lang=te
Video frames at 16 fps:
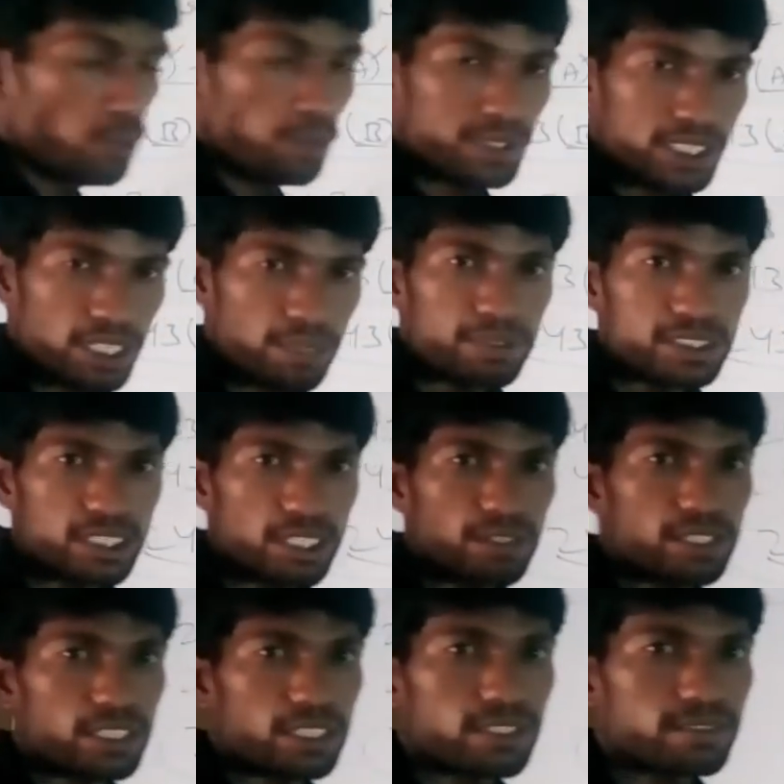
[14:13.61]
ఉప సర్పంచ్గా
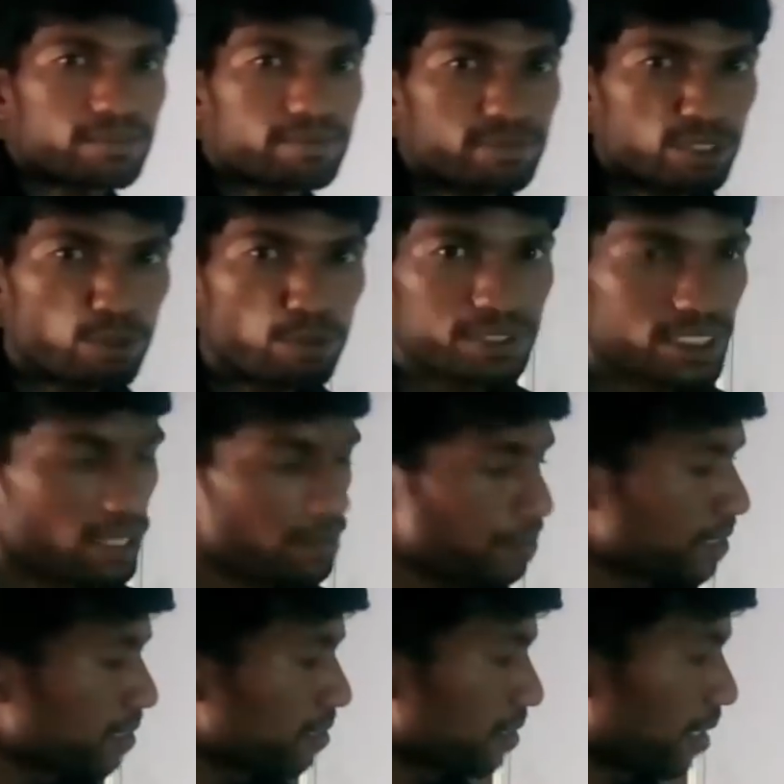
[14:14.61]
ఉంటాడు ఉప
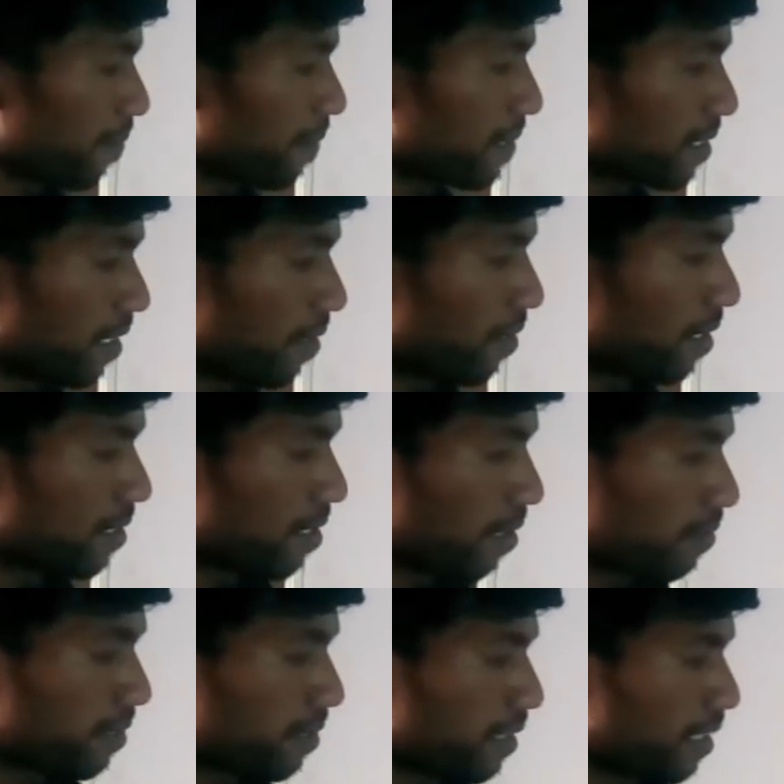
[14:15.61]
సర్పంచ్ సర్పంచ్గా ఉండడం
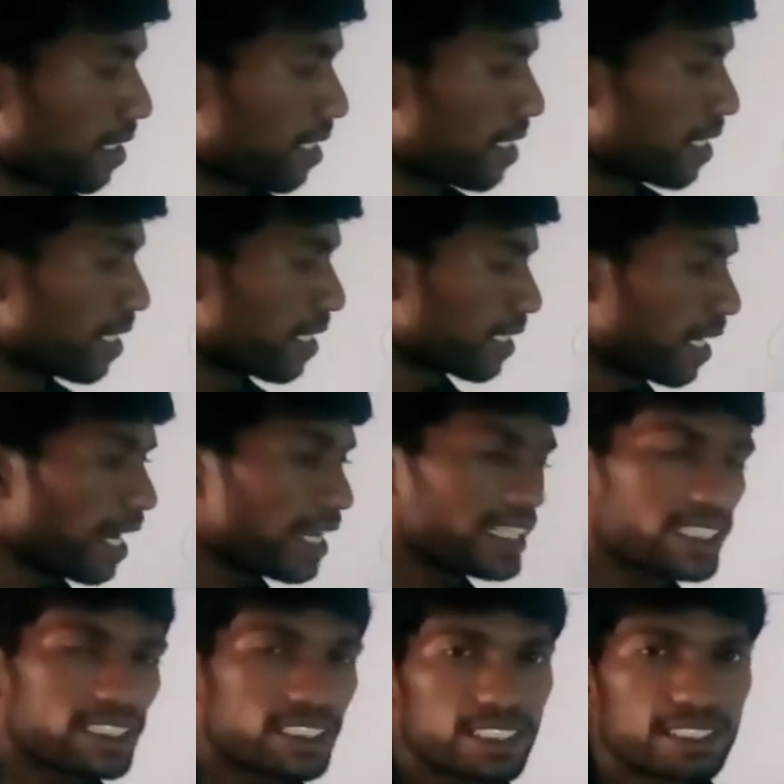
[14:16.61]
జరుగుతుంది
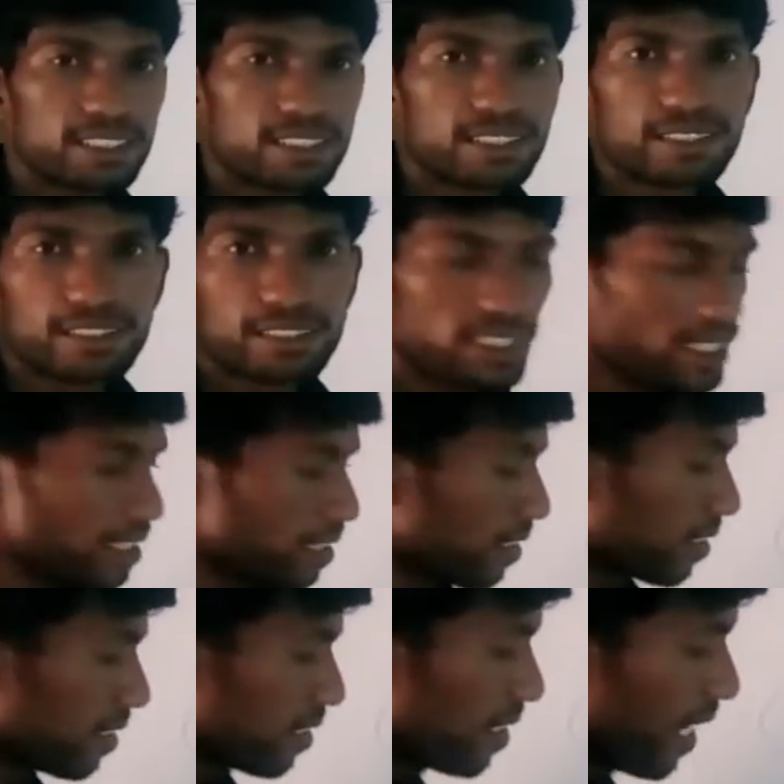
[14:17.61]
కానీ ఈ
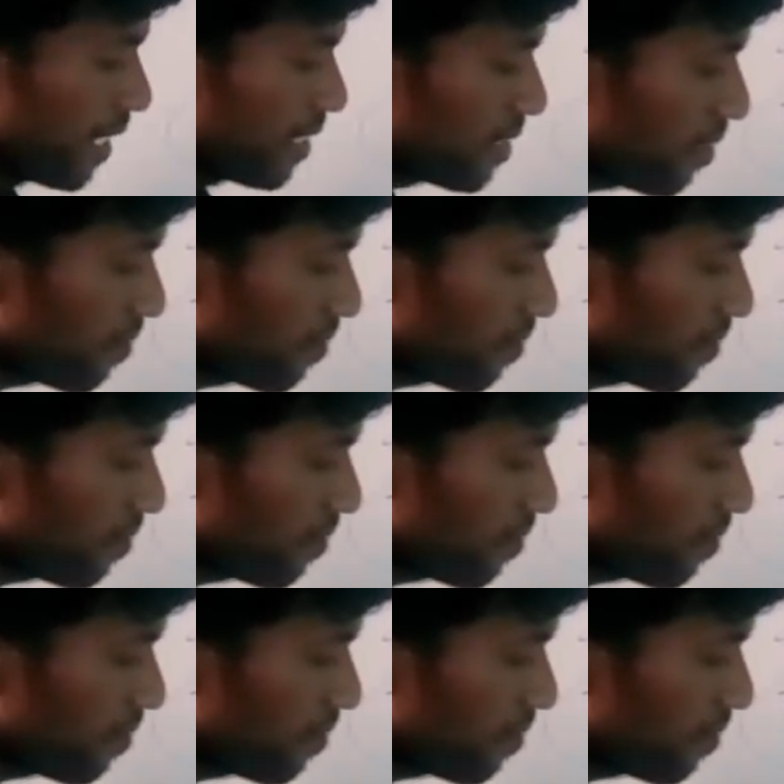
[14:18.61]
ఈ ఐదు